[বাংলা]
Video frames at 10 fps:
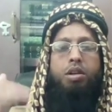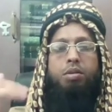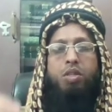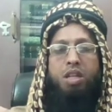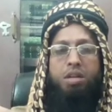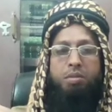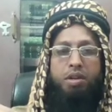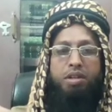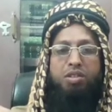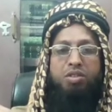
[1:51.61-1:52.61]
সাল্লামের একটি
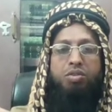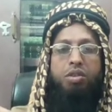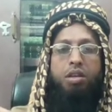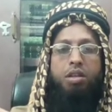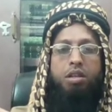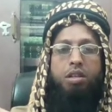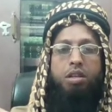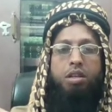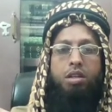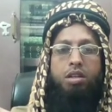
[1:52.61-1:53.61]
সন্ন্যাতকে
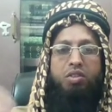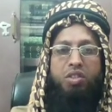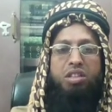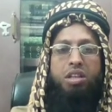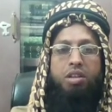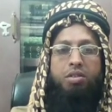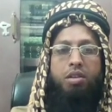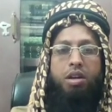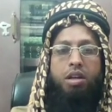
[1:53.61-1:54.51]
জিন্দা করা